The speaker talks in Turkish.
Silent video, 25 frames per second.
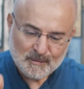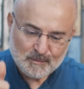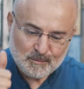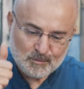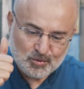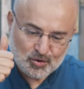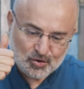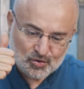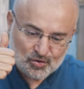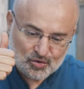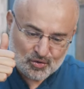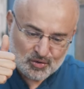
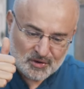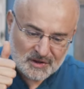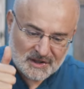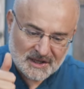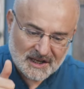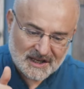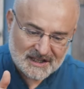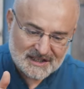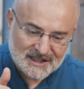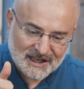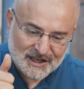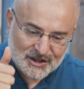
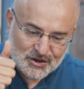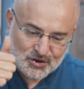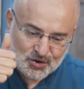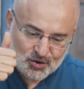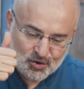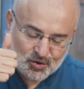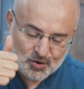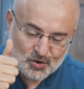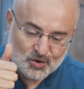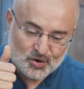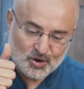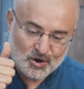Bununla da
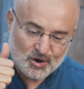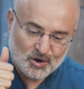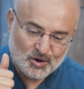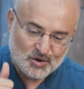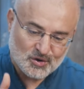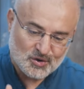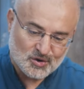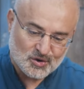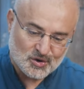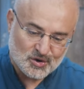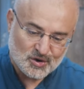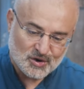şu
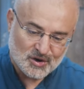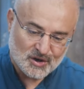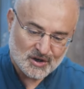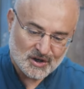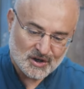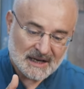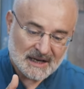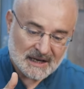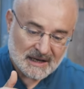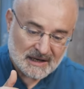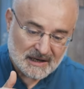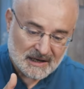görünür.
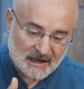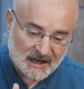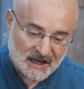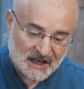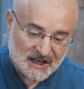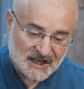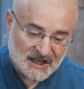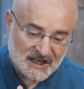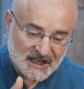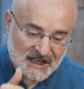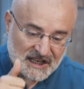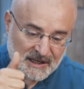
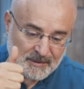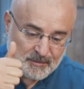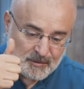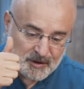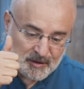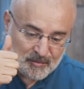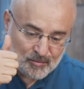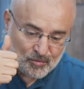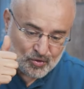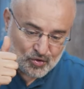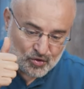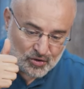rahim
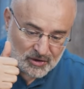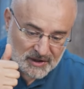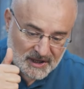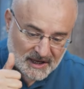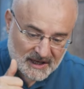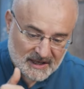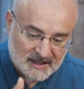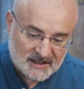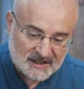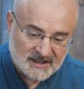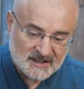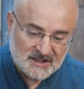
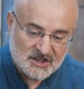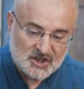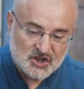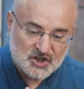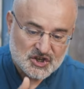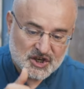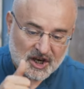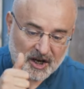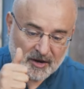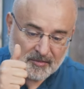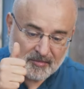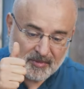mutlakın
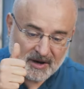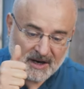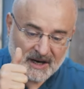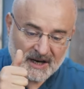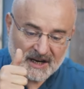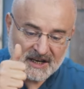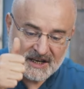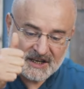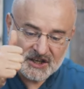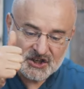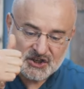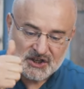
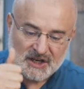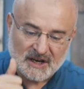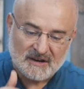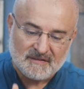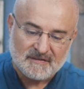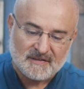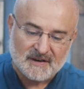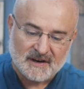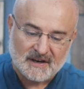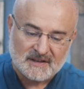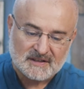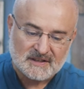cemali
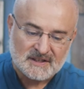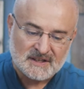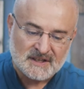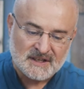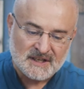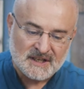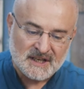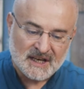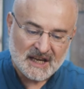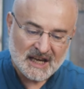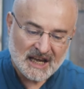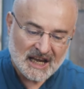
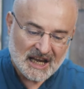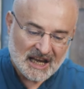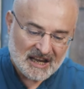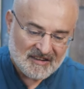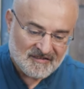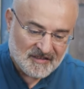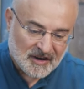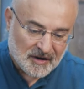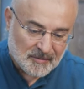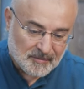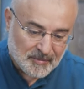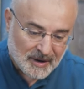şefkati
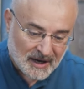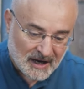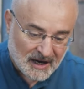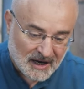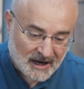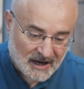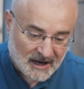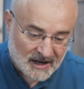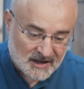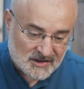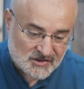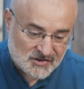ve
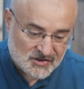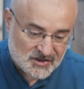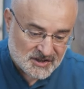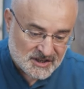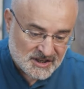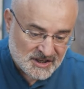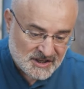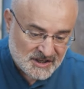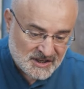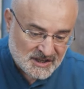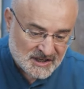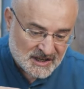
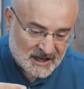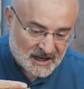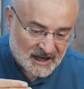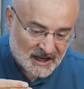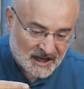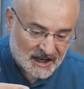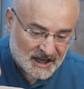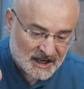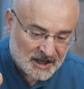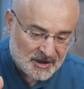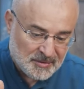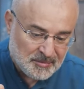mahasini
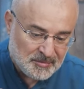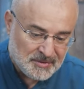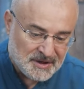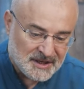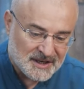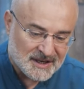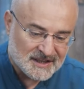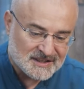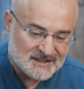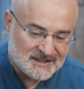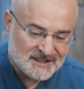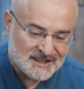
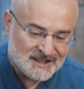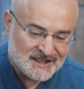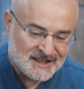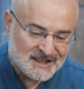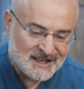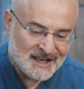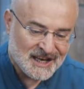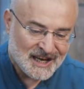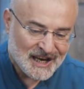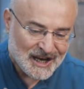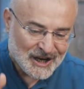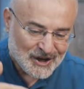
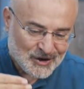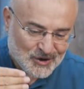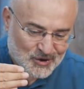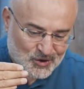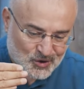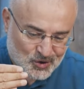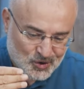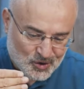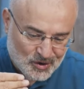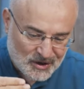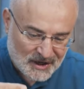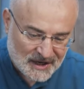rahimiyeti
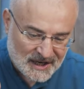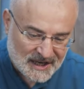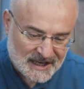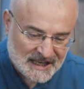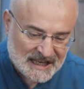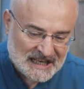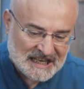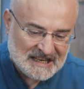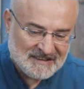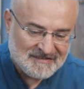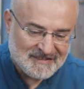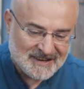
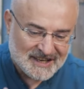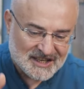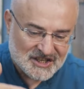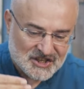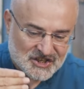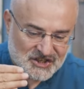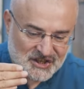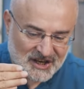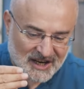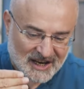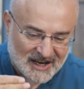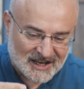külli ve
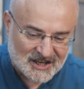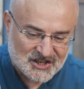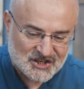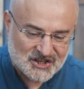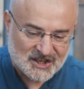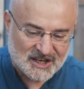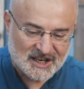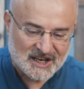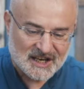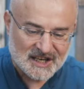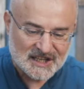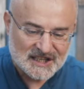
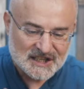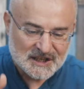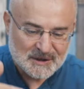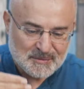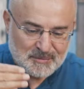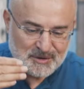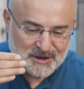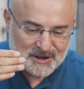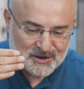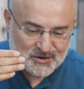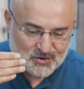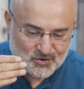
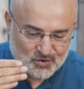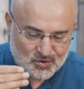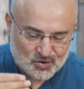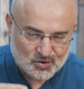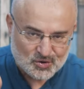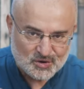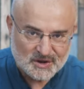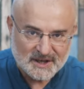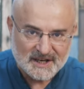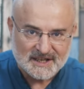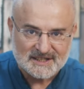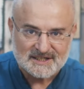şaşalı bir
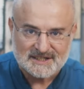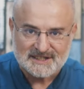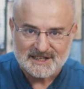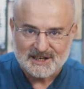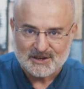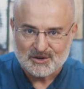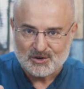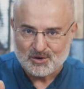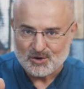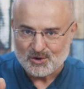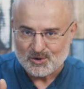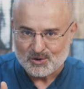
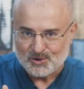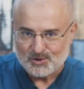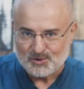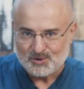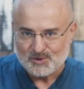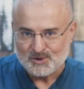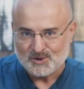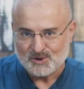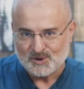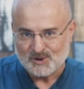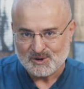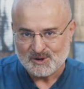surette
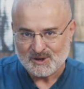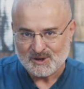görünür.